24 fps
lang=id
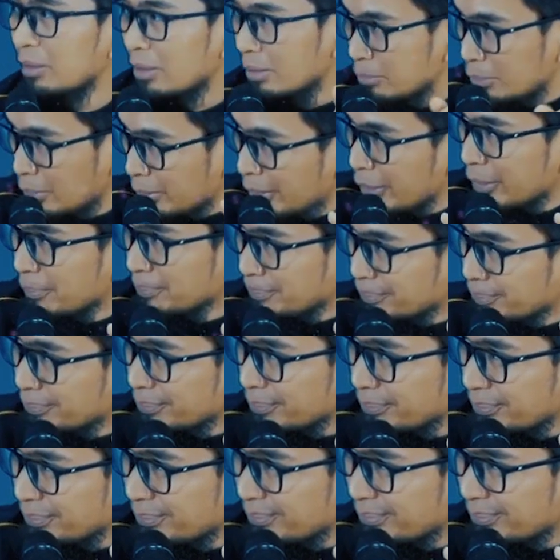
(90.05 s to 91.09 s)
Allah kabulkan.
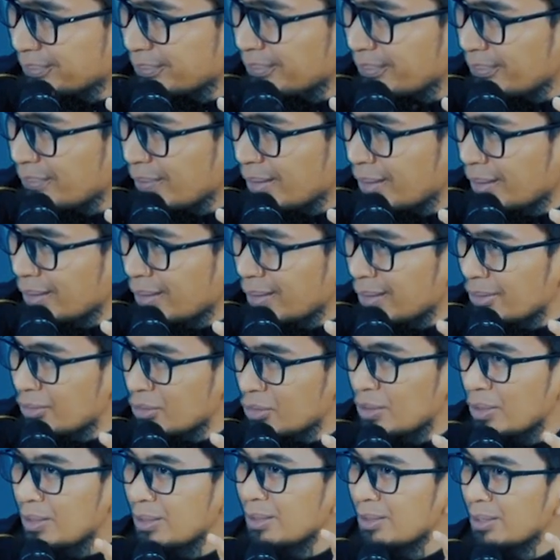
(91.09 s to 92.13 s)

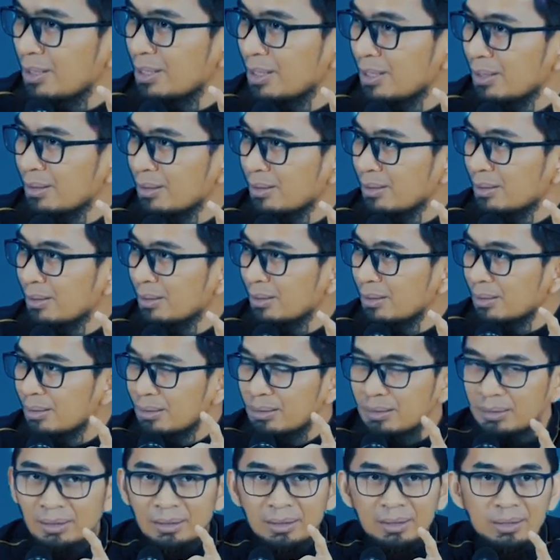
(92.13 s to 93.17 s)
Jadi ingat,
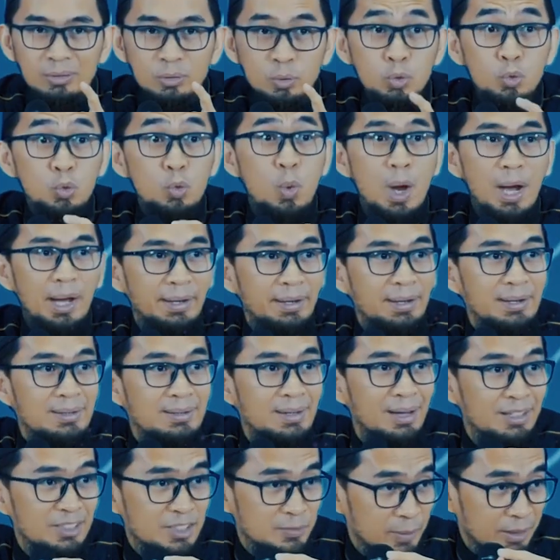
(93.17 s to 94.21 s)
itu dua ya
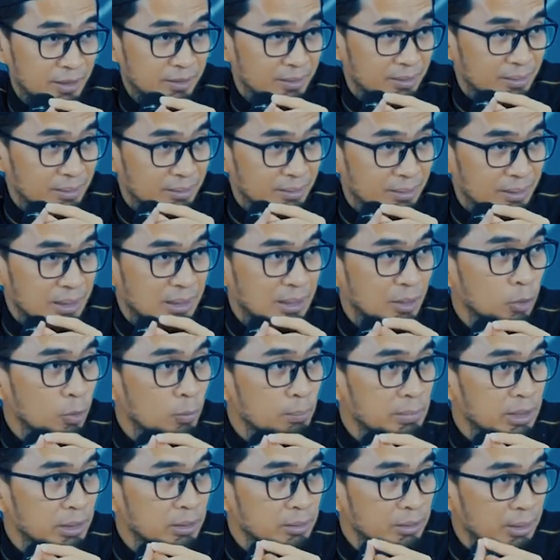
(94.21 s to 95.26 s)
aspeknya. Di
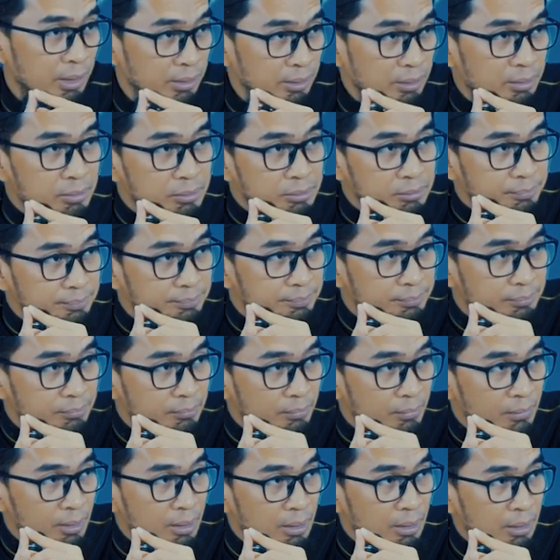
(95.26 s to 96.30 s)
kalau minta itu,
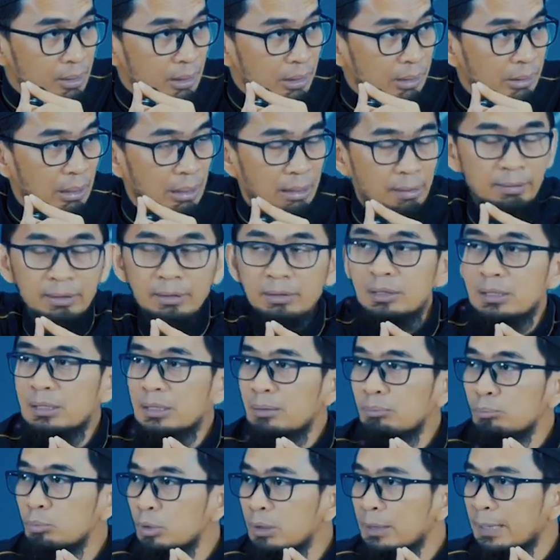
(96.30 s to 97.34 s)
yang akan
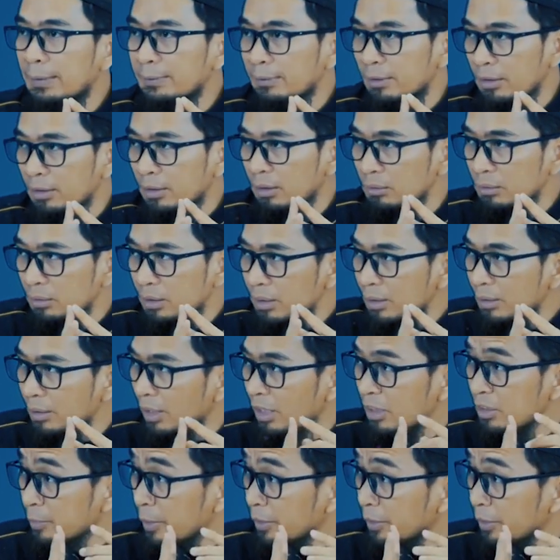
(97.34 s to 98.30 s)
dikabulkan oleh Allah,